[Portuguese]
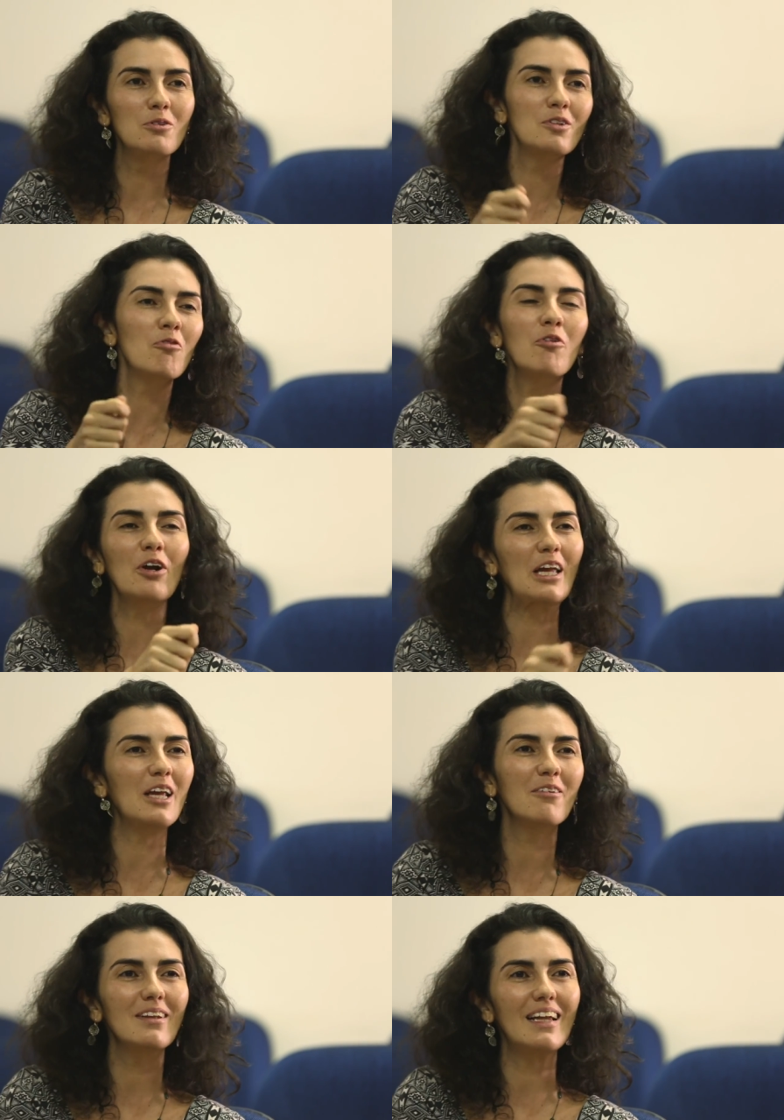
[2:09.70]
o seu
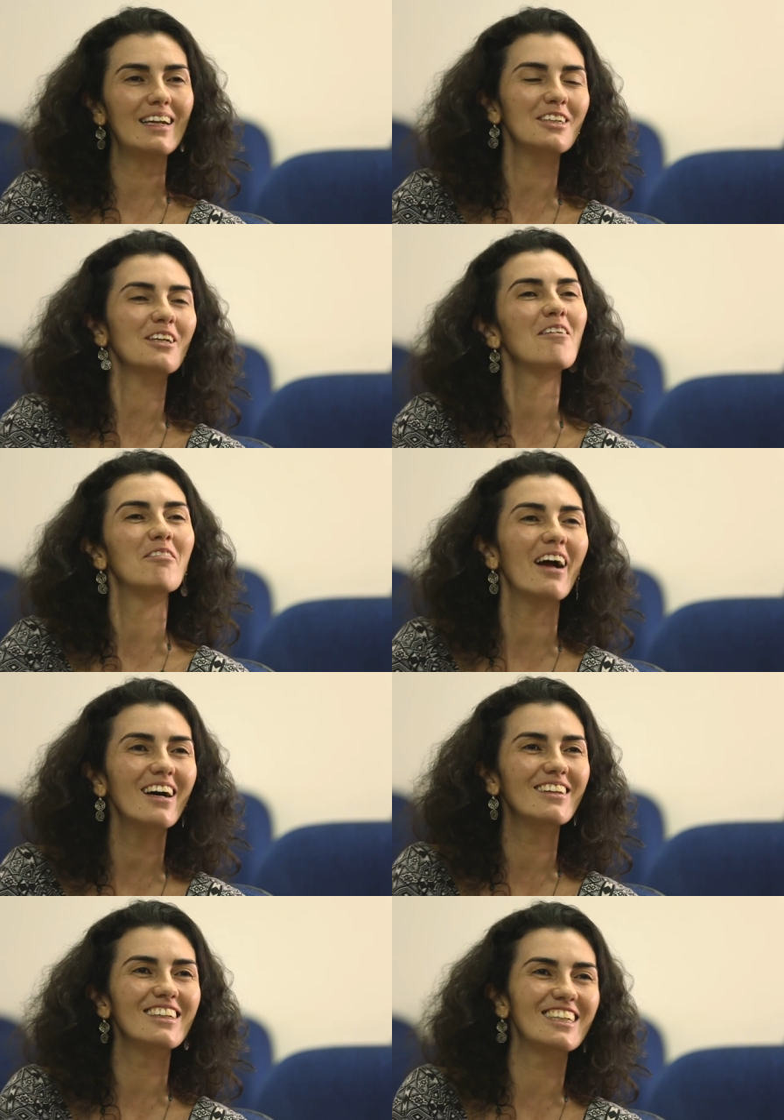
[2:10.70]
foguinho lá nas
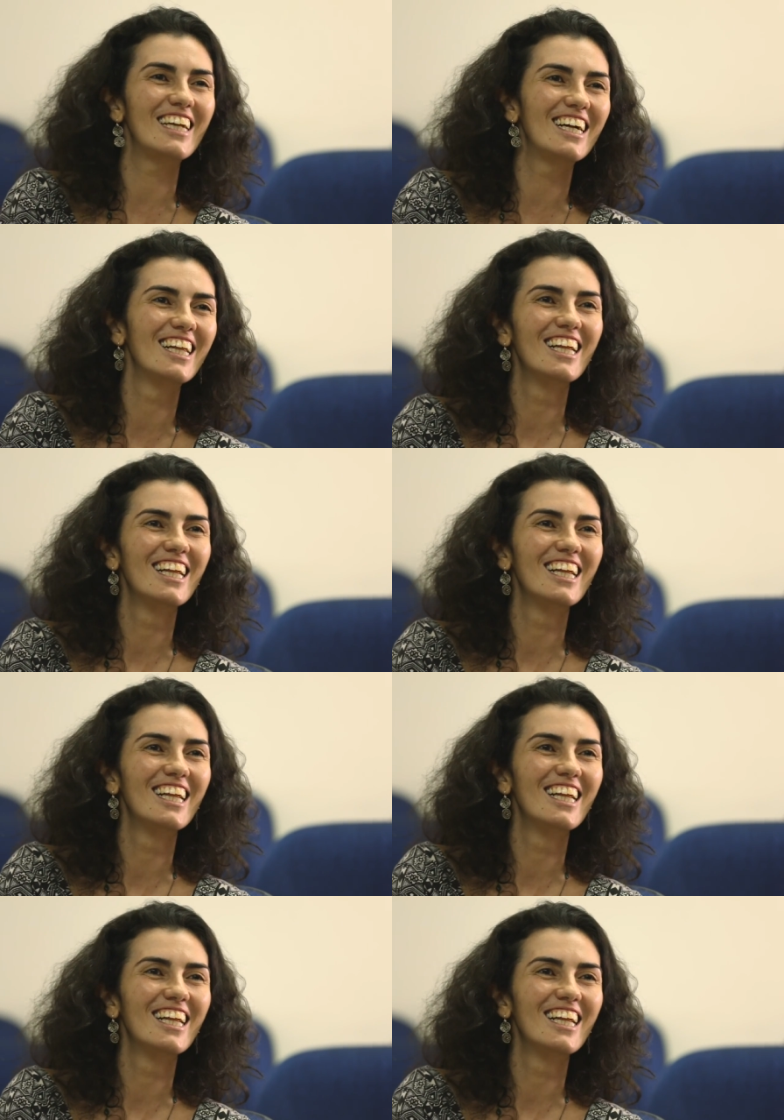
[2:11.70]
cavernas, né?